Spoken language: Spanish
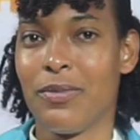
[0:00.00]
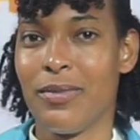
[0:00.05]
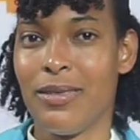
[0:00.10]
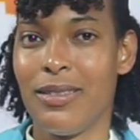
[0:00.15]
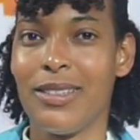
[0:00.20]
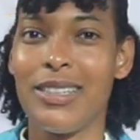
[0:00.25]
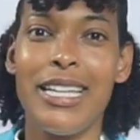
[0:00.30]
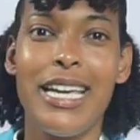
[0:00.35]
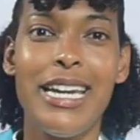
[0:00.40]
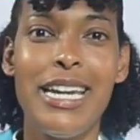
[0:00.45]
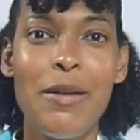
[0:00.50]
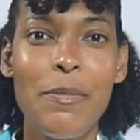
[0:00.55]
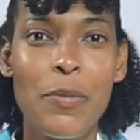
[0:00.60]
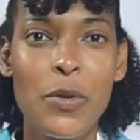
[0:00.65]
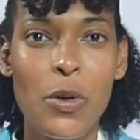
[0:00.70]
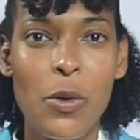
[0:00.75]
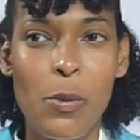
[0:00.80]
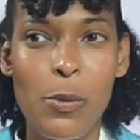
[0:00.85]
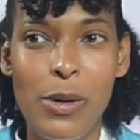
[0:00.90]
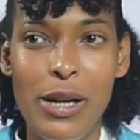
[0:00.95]
tiene
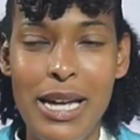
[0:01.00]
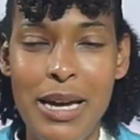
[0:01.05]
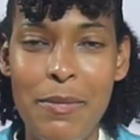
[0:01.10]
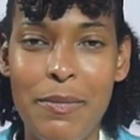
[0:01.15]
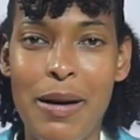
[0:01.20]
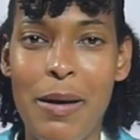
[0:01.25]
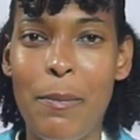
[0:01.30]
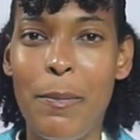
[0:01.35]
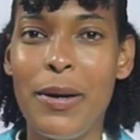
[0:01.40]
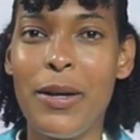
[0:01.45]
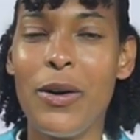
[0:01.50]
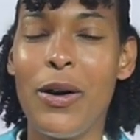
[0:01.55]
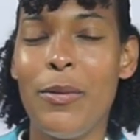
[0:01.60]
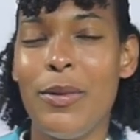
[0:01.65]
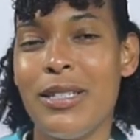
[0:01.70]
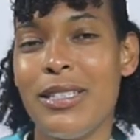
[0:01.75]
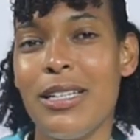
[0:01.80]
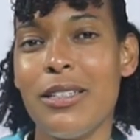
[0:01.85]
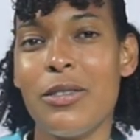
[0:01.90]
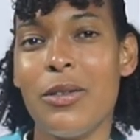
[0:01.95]
problema, pero a
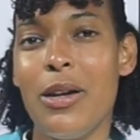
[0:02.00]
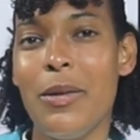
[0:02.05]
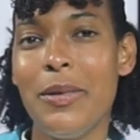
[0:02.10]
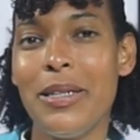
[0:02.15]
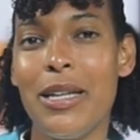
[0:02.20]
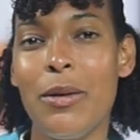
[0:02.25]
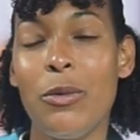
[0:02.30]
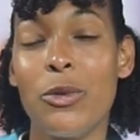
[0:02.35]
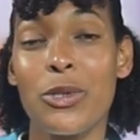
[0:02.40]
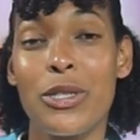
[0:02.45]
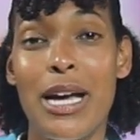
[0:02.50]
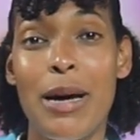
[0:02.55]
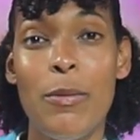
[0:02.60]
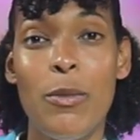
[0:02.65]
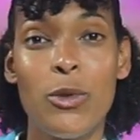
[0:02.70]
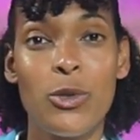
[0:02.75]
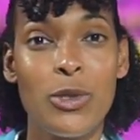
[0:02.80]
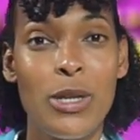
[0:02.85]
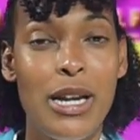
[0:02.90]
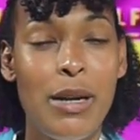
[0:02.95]
veces solamente
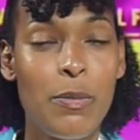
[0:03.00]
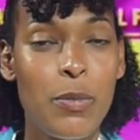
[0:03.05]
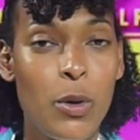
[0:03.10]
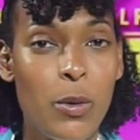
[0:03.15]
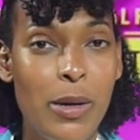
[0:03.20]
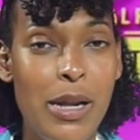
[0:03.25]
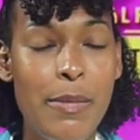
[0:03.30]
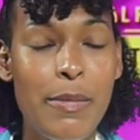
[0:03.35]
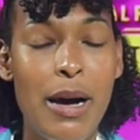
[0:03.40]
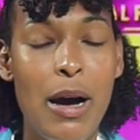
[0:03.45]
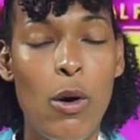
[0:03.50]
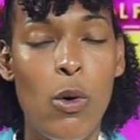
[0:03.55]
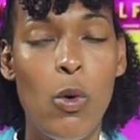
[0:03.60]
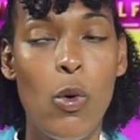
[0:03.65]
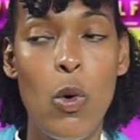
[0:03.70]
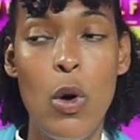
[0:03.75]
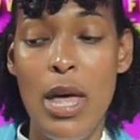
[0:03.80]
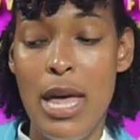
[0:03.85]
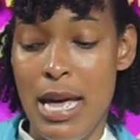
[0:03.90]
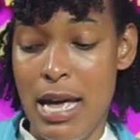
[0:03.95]
buscamos el problema o
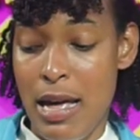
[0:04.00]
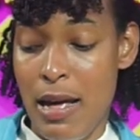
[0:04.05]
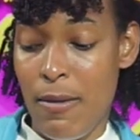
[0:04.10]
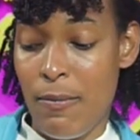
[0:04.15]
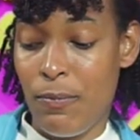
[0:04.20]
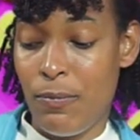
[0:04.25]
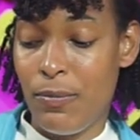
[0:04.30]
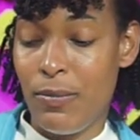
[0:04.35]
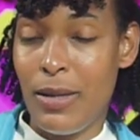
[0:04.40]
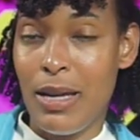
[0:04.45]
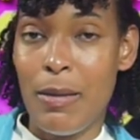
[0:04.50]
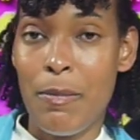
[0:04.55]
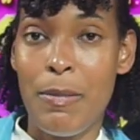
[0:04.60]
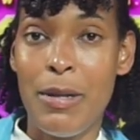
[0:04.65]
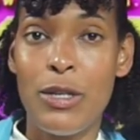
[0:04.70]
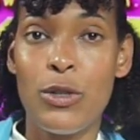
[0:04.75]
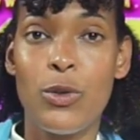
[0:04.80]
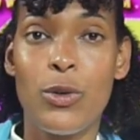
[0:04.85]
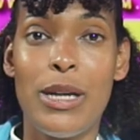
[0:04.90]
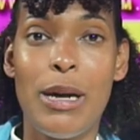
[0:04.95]

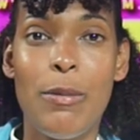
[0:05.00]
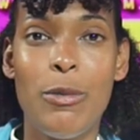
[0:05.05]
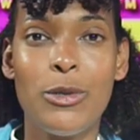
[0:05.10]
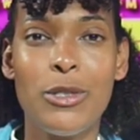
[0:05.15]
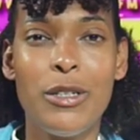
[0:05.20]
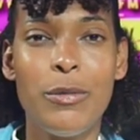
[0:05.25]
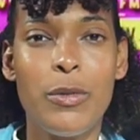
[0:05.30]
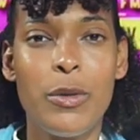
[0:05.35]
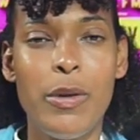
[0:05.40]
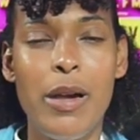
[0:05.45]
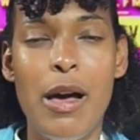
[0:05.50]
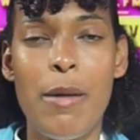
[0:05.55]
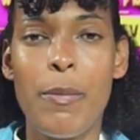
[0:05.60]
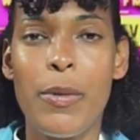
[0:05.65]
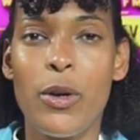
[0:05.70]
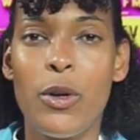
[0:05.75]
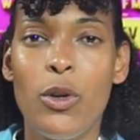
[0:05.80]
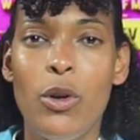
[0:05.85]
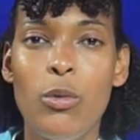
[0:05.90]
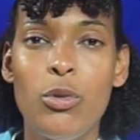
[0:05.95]
mencionamos el problema,
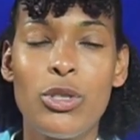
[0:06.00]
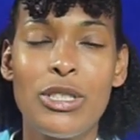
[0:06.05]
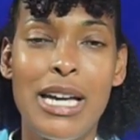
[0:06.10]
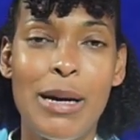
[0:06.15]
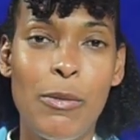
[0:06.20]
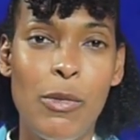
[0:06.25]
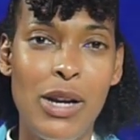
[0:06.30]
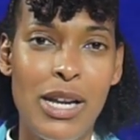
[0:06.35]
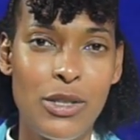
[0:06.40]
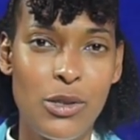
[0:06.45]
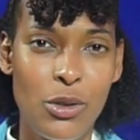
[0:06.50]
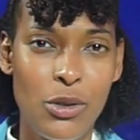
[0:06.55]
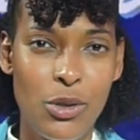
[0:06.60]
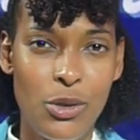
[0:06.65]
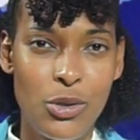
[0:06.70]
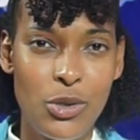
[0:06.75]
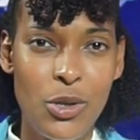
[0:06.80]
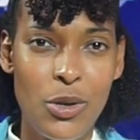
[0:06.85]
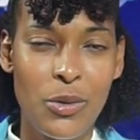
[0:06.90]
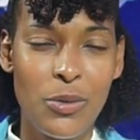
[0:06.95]
pero no buscamos la
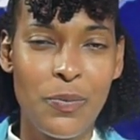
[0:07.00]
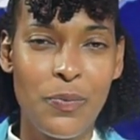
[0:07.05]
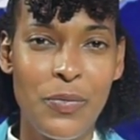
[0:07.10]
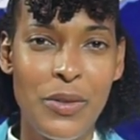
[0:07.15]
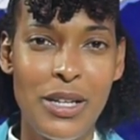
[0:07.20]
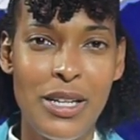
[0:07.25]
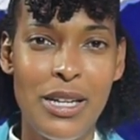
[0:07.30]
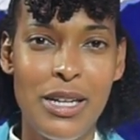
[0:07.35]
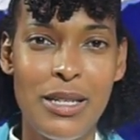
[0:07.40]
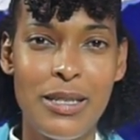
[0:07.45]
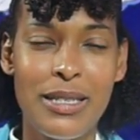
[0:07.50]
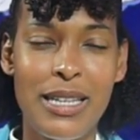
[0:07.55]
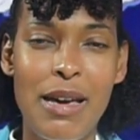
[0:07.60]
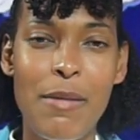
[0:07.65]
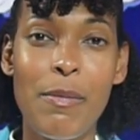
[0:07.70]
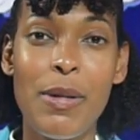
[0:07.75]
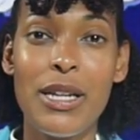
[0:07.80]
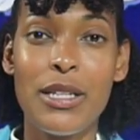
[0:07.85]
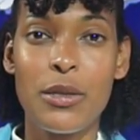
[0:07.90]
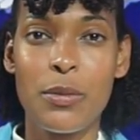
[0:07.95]
solución.
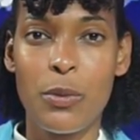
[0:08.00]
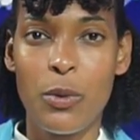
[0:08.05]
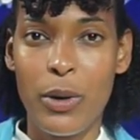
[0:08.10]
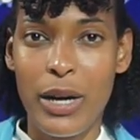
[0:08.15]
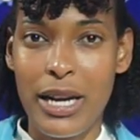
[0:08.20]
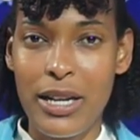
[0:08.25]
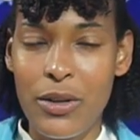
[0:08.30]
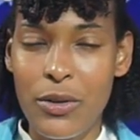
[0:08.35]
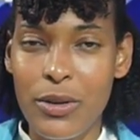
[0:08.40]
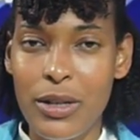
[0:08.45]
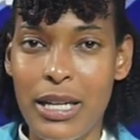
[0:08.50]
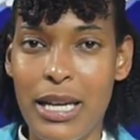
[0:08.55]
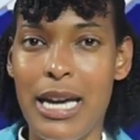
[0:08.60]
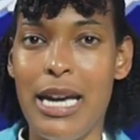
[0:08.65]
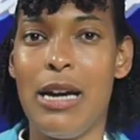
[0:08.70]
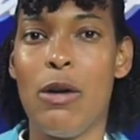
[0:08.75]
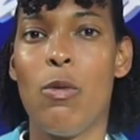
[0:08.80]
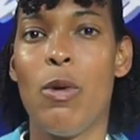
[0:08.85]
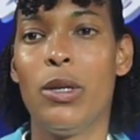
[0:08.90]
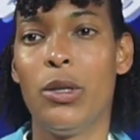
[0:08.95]
Siempre es bueno
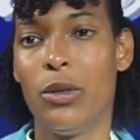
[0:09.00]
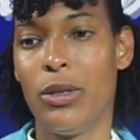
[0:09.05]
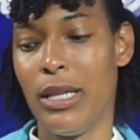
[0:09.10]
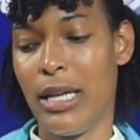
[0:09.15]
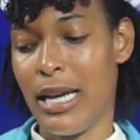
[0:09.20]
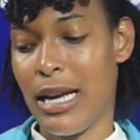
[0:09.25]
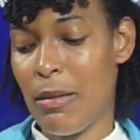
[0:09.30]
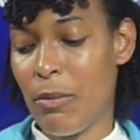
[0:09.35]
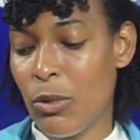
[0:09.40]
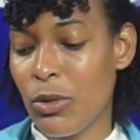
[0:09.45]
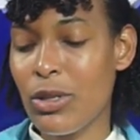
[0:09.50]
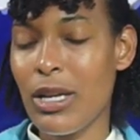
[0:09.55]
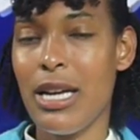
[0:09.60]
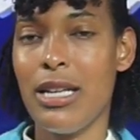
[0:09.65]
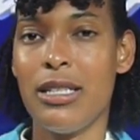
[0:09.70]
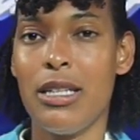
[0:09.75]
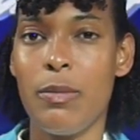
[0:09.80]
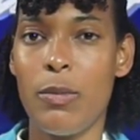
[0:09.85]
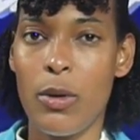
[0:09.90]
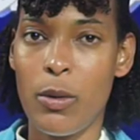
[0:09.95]
que cuando tengamos
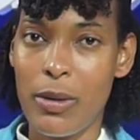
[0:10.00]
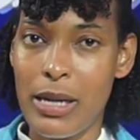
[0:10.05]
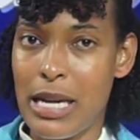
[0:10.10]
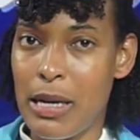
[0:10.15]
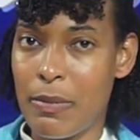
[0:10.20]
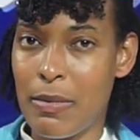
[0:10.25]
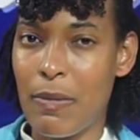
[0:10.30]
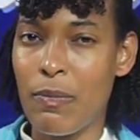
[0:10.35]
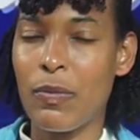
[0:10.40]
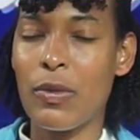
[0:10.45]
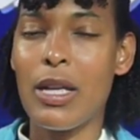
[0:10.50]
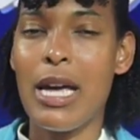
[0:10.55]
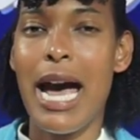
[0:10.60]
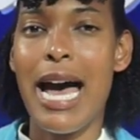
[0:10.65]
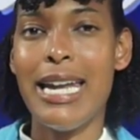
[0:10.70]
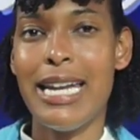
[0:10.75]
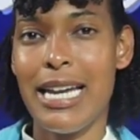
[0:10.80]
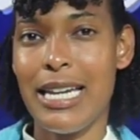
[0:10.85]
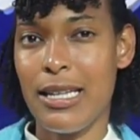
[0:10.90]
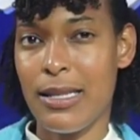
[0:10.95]
ese problema,
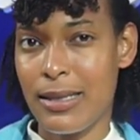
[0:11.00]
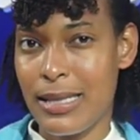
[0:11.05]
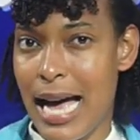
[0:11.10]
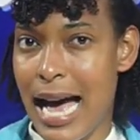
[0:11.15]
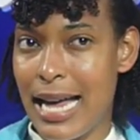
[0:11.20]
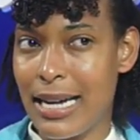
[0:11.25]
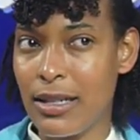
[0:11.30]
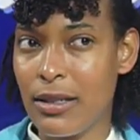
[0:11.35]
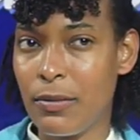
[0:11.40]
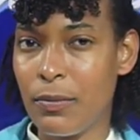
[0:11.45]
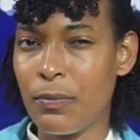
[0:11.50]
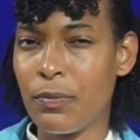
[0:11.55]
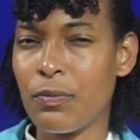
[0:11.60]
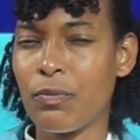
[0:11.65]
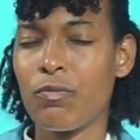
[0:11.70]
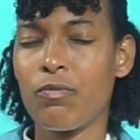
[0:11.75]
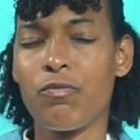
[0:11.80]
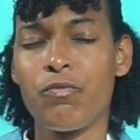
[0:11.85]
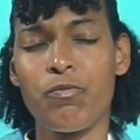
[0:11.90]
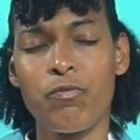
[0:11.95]
analizar
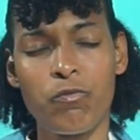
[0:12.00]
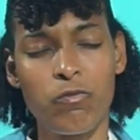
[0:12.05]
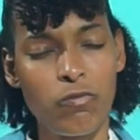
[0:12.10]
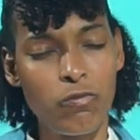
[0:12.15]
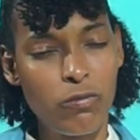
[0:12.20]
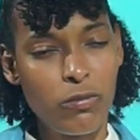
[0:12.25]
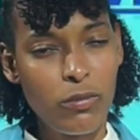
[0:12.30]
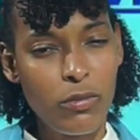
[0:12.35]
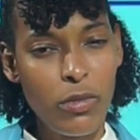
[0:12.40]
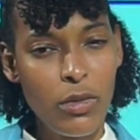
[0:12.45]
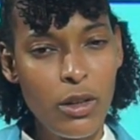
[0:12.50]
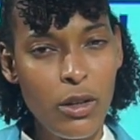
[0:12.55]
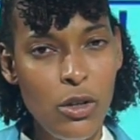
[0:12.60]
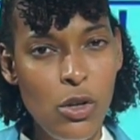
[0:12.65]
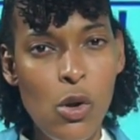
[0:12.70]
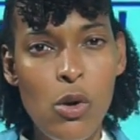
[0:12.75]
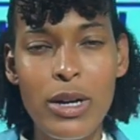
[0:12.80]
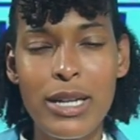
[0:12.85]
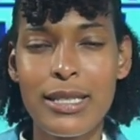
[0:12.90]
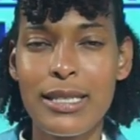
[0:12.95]

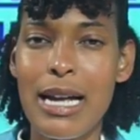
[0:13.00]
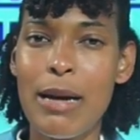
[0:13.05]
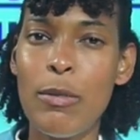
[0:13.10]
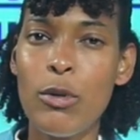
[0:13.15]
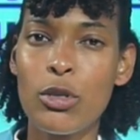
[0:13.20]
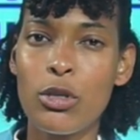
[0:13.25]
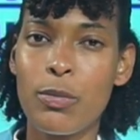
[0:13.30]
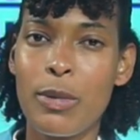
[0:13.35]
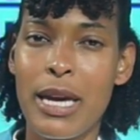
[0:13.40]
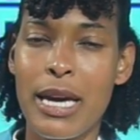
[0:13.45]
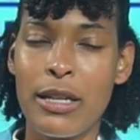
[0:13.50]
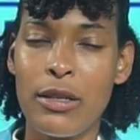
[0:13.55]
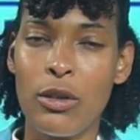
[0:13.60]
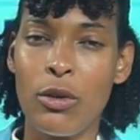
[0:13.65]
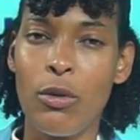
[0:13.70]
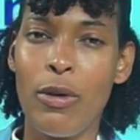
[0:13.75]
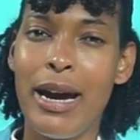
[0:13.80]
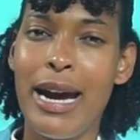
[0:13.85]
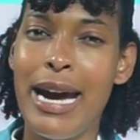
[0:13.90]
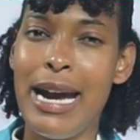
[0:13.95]
lo que estamos
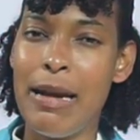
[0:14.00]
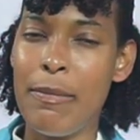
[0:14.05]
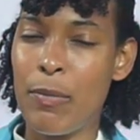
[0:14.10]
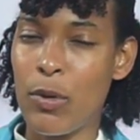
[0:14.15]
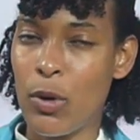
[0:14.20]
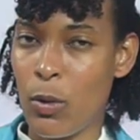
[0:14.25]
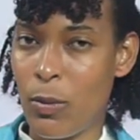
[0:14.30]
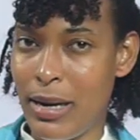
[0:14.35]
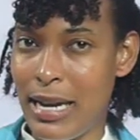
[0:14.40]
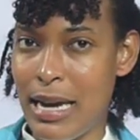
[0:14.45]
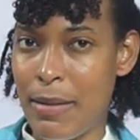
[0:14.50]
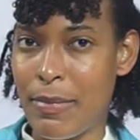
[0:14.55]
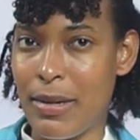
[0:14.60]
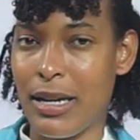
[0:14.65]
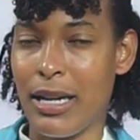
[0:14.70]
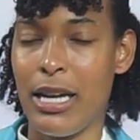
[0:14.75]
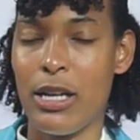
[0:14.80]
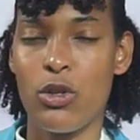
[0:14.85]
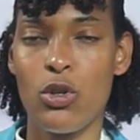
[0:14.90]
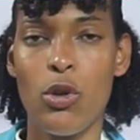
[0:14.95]
viendo, el problema,
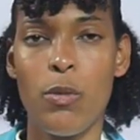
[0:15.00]
que es lo